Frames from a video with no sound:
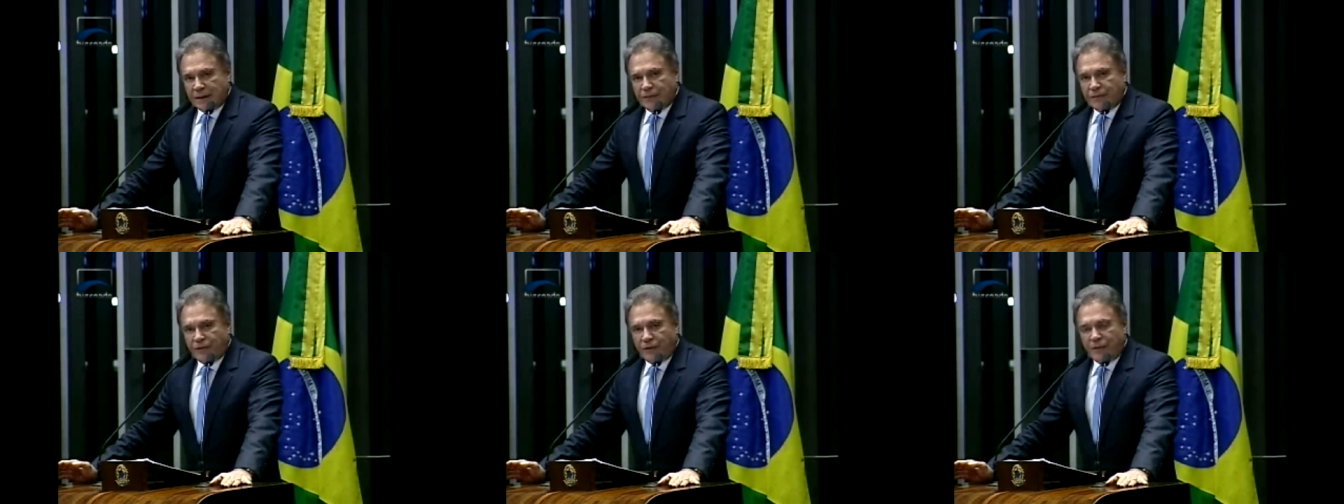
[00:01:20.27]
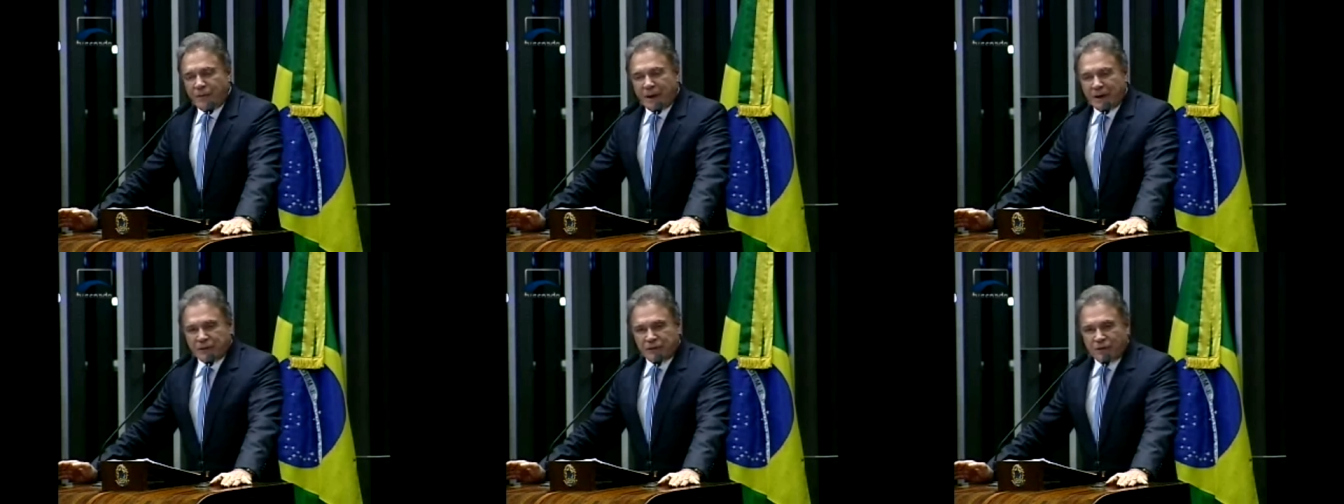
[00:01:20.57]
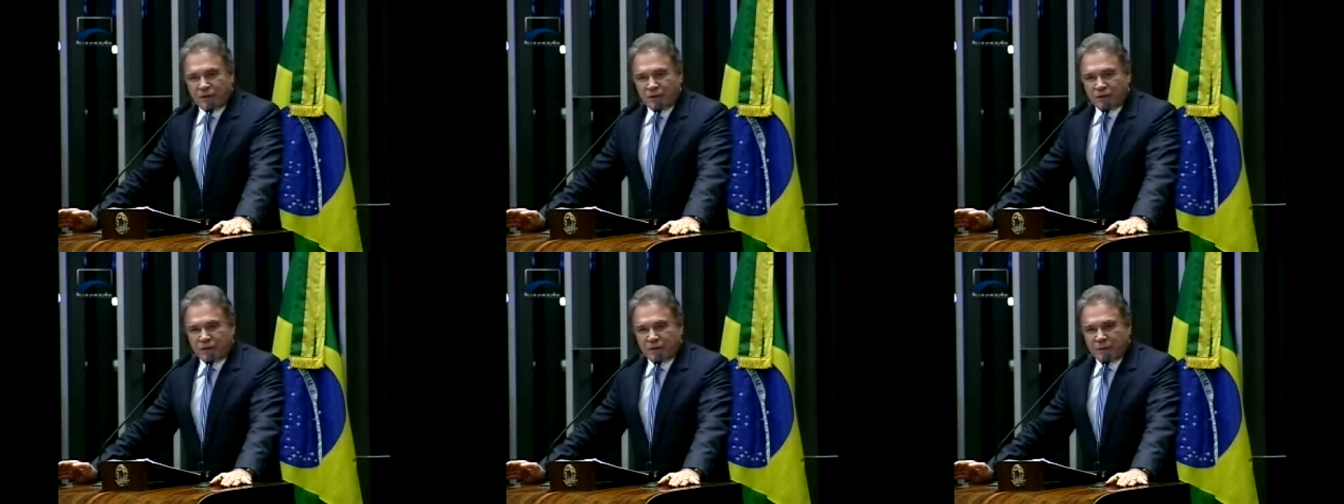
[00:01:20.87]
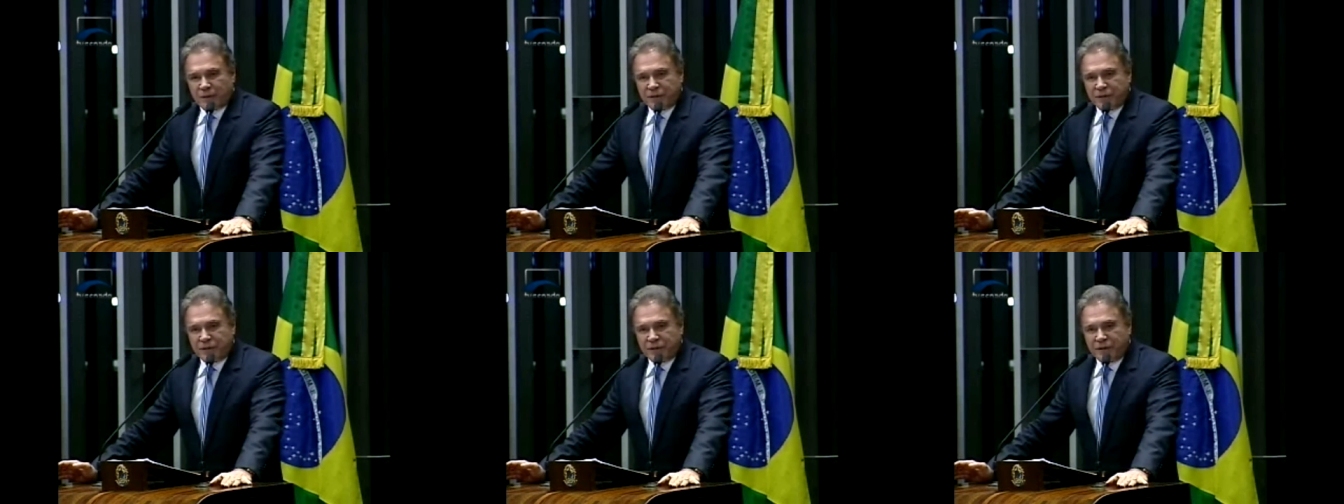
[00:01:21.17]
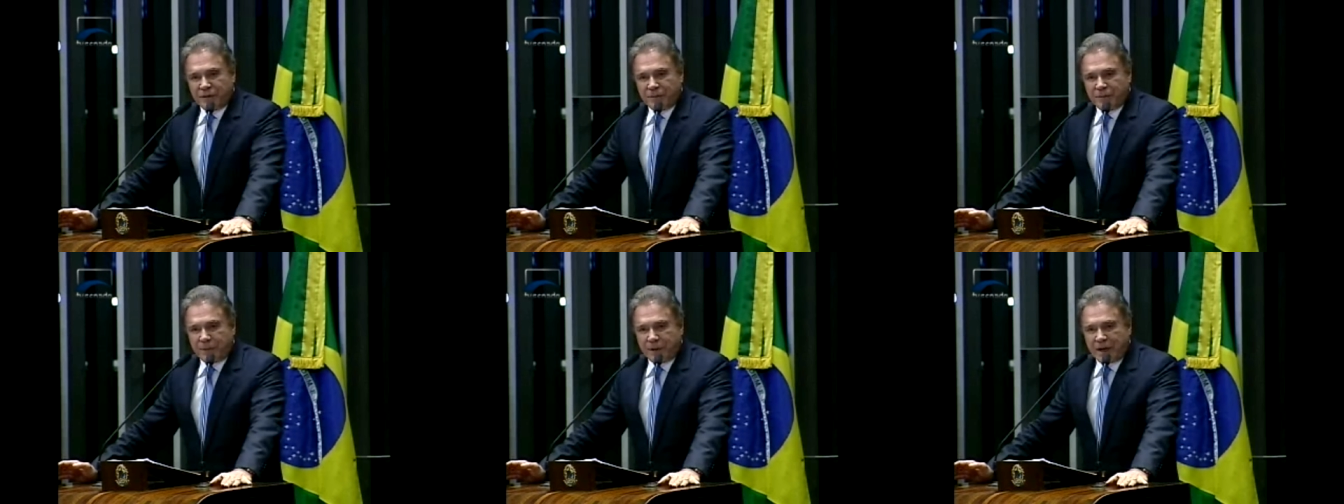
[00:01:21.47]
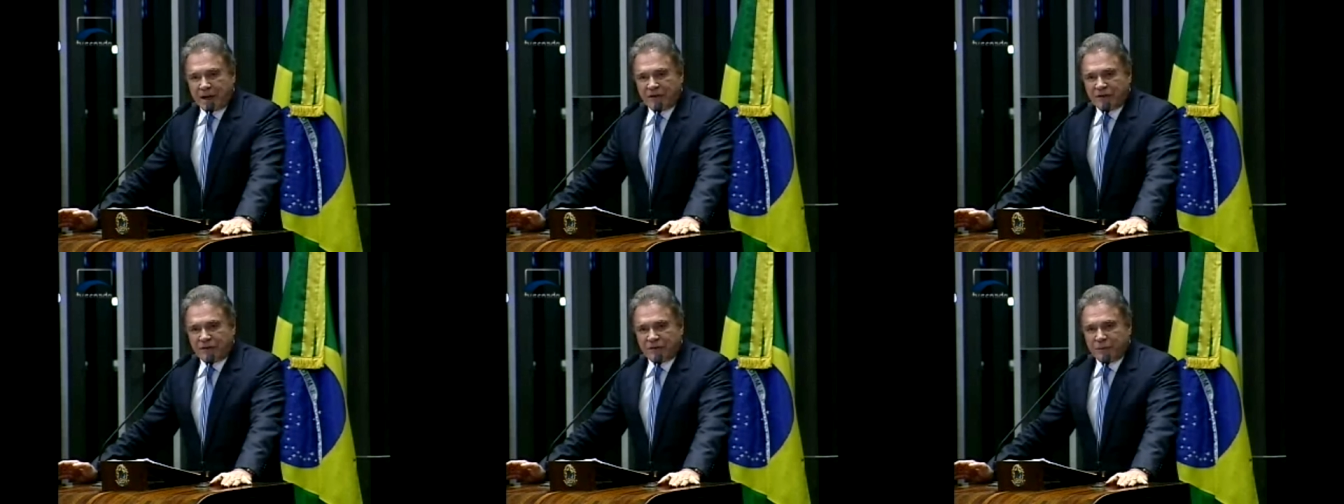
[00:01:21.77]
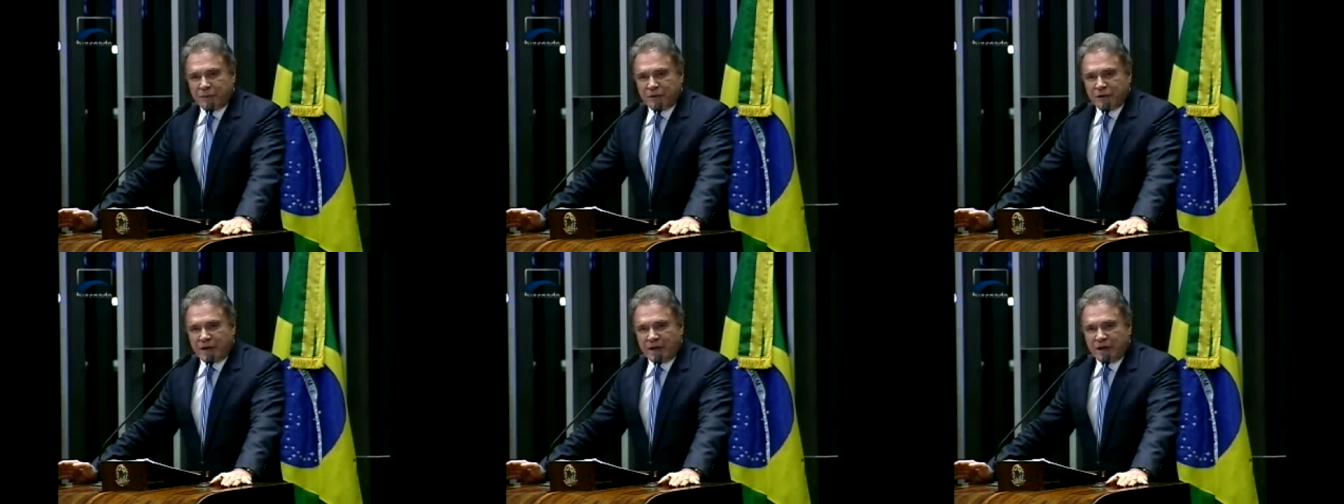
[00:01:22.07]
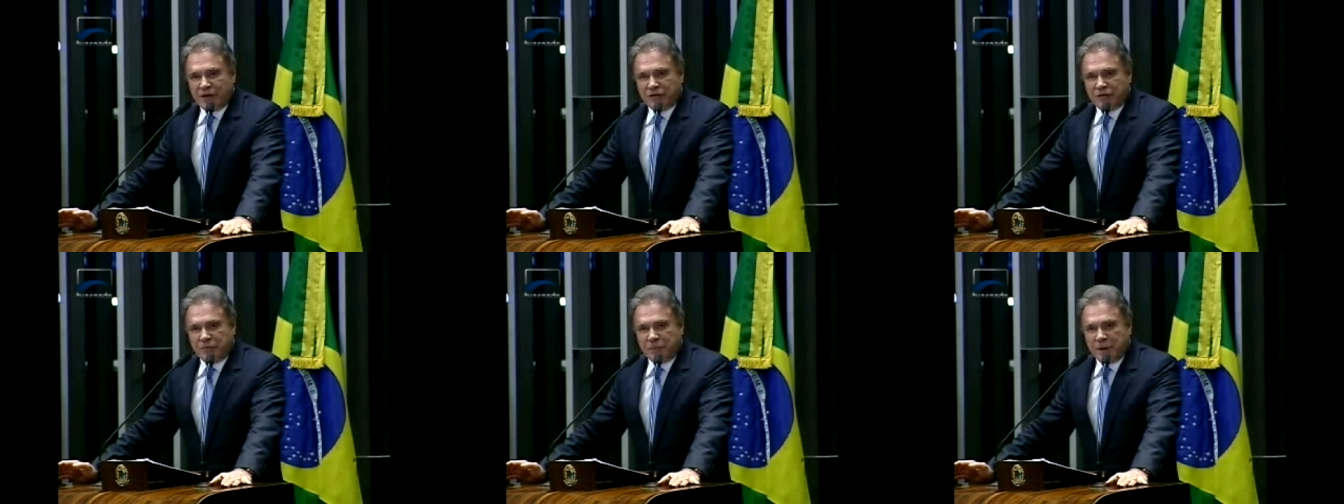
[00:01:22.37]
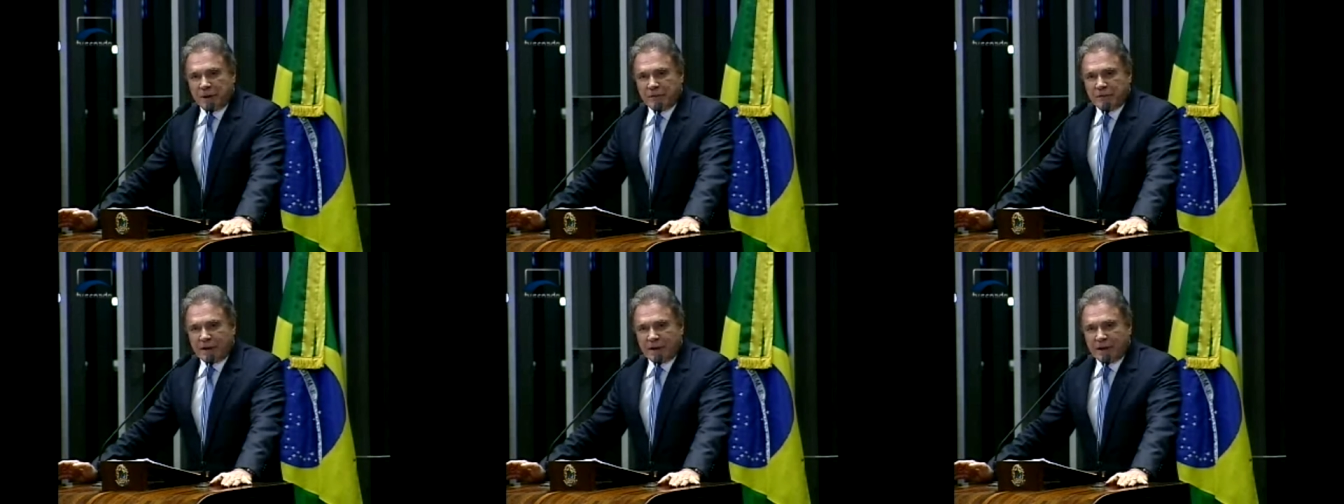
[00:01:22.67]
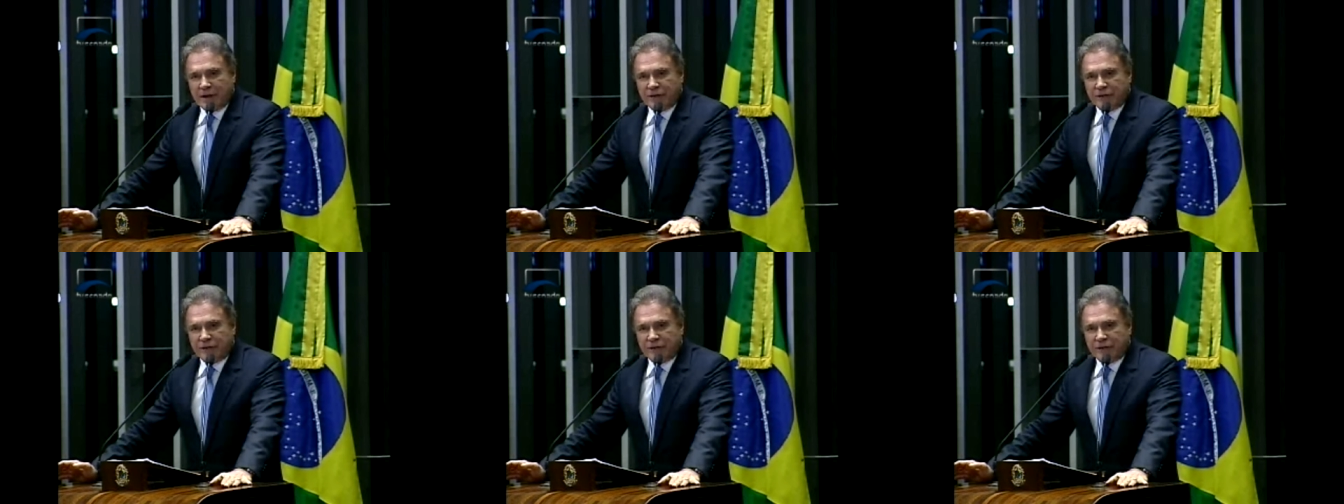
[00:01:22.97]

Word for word: informações sobre esses empréstimos em respeito à